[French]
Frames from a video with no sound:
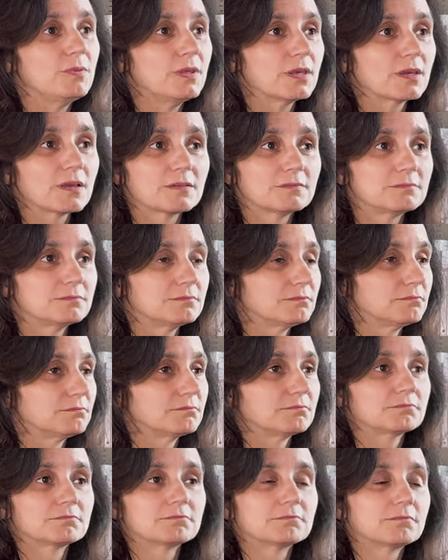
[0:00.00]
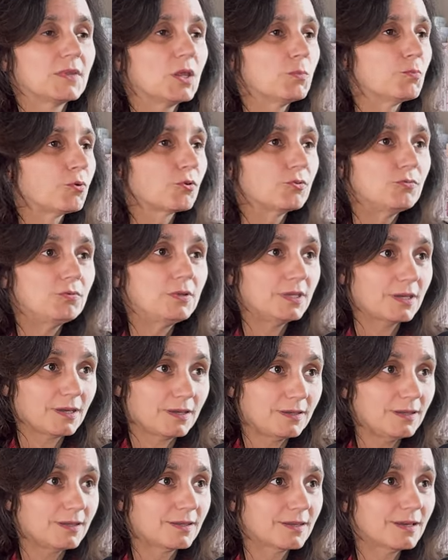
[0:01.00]
bien des produits
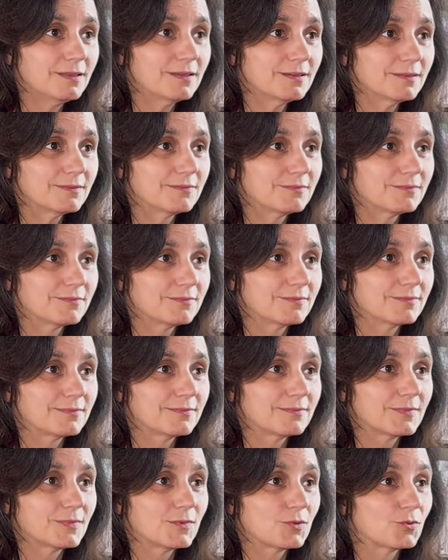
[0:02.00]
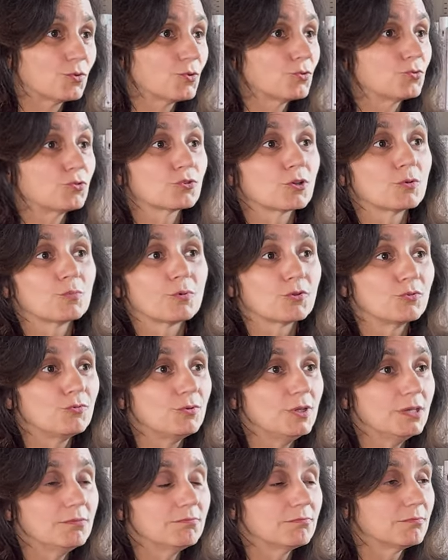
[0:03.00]
Heineken que d'autres
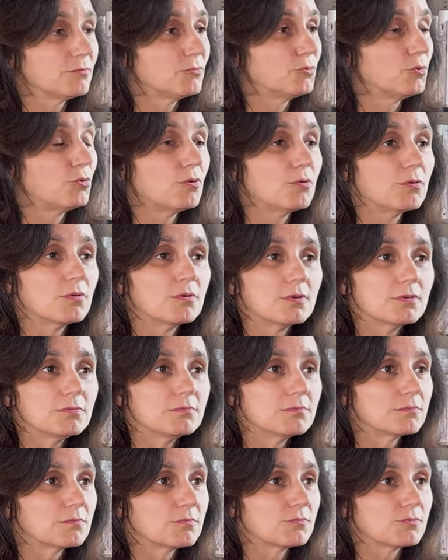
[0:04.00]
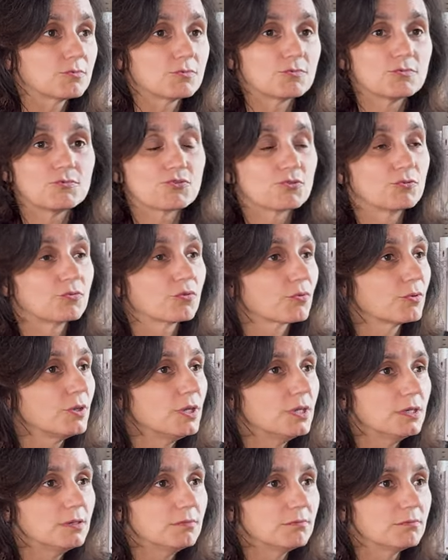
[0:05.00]
produits, de l'eau, du jus de
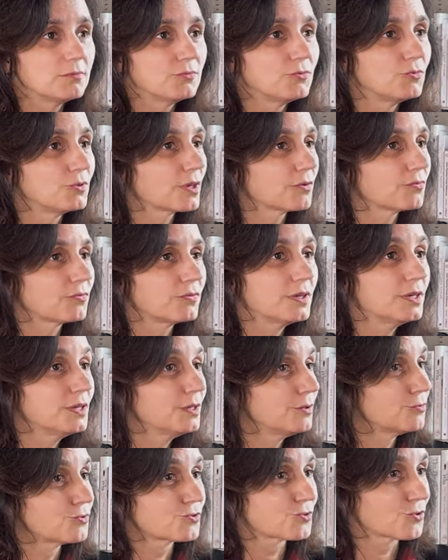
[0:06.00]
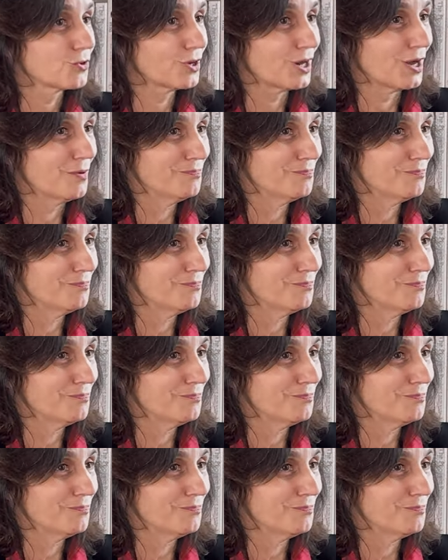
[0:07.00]
fruits, du café, du chocolat.